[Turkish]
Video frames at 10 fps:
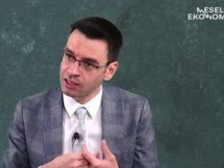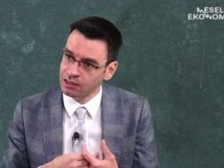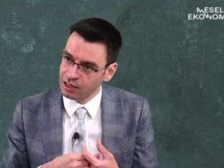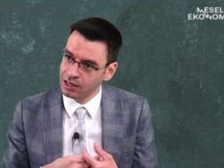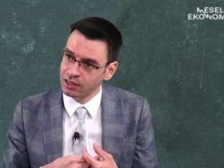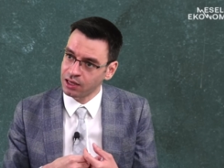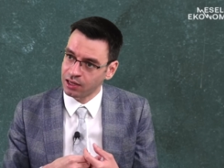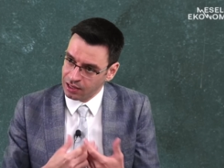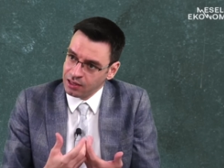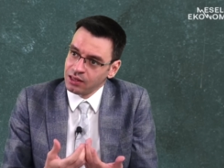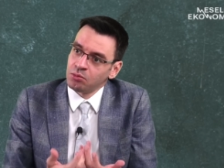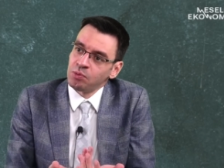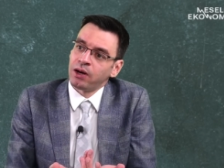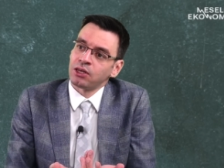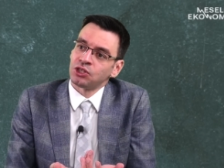kitleleri elinde bir
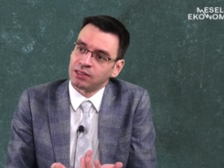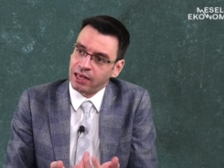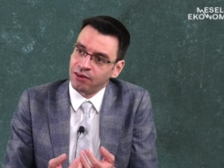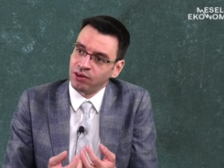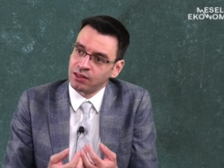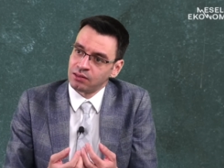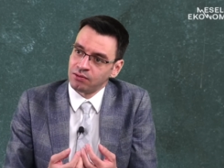parça servet